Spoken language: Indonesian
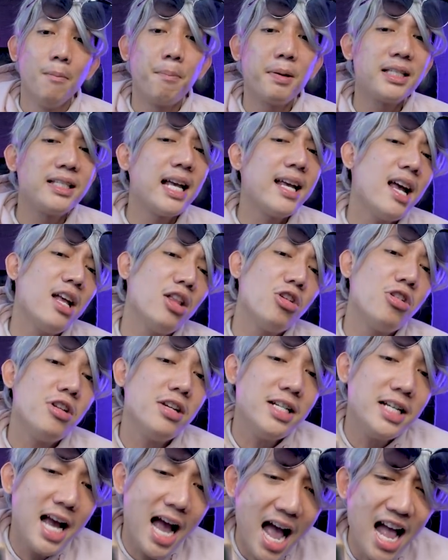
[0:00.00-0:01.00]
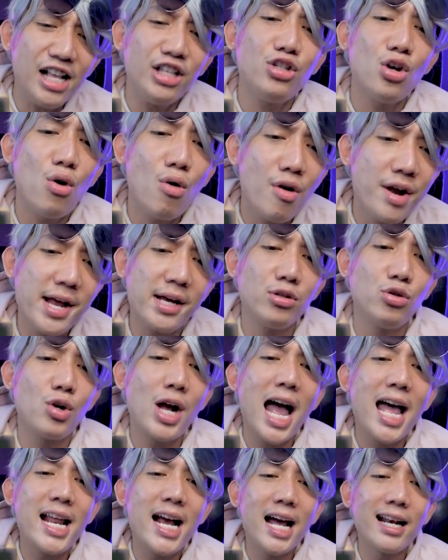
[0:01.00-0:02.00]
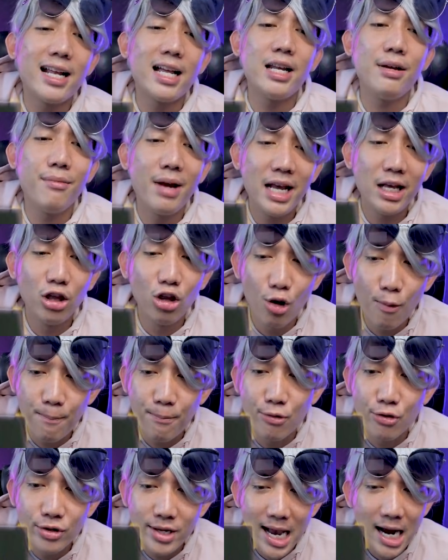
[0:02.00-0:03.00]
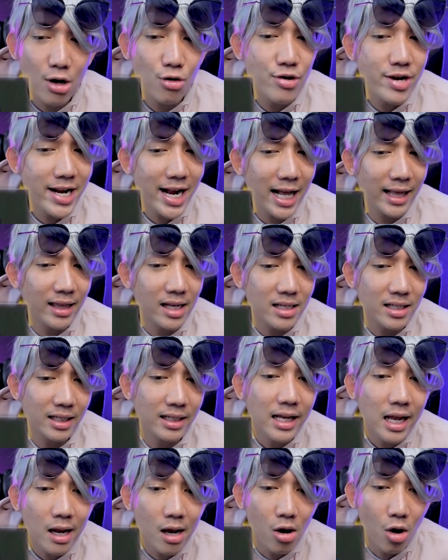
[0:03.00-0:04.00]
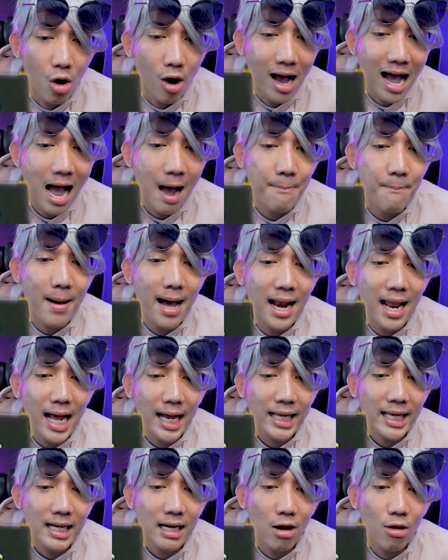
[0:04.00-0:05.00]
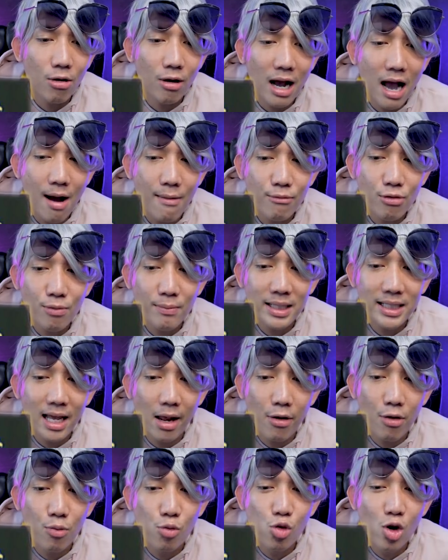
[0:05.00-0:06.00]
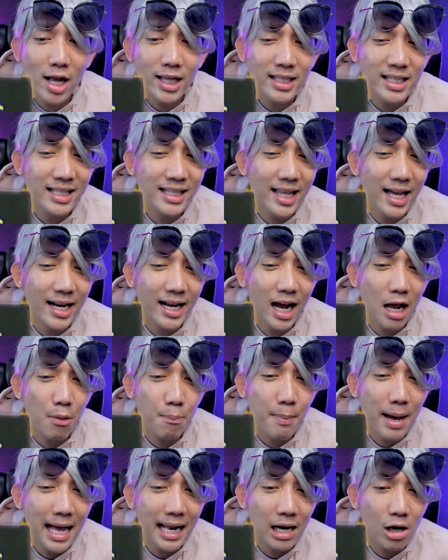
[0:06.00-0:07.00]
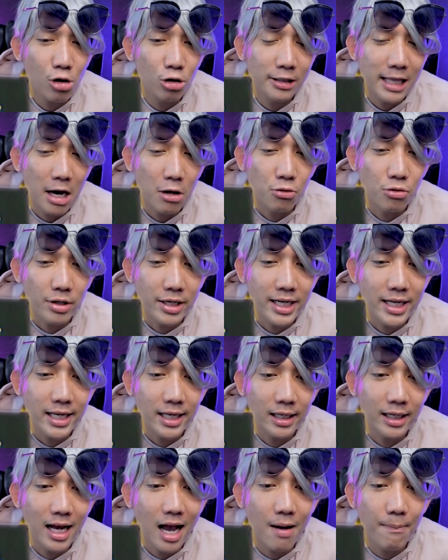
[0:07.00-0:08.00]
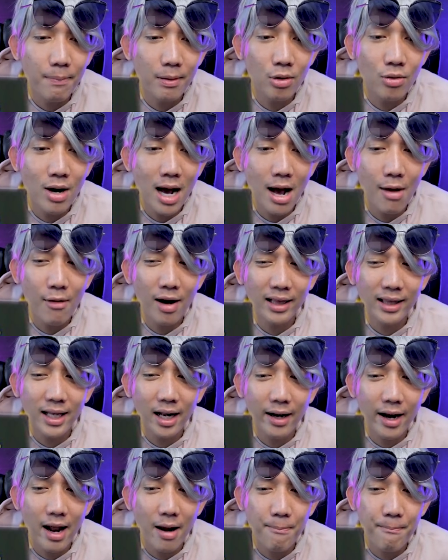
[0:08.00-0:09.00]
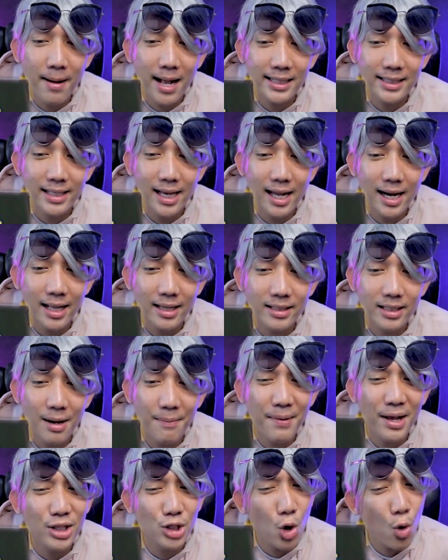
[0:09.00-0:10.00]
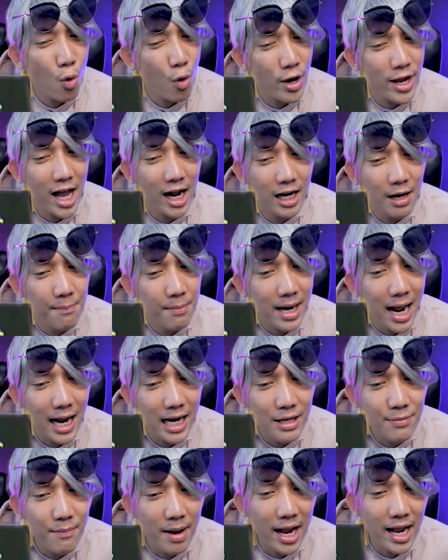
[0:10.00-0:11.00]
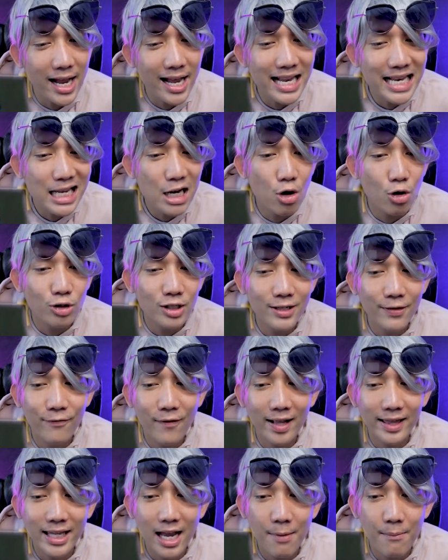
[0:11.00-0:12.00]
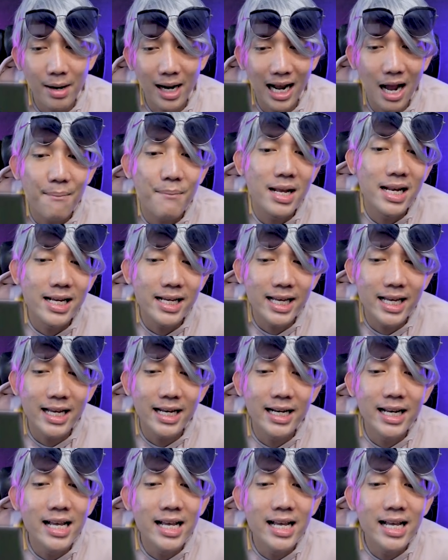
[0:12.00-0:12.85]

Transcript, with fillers: Percaya atau enggak, cowok yang suka dengan anime itu punya keunikan tersendiri loh. Apalagi kalau kamu menjalin hubungan cinta dengan para otaku ini. Gak perlu khawatir deh pacaran sama cowok yang demen anime. Ini loh sifat yang mereka miliki.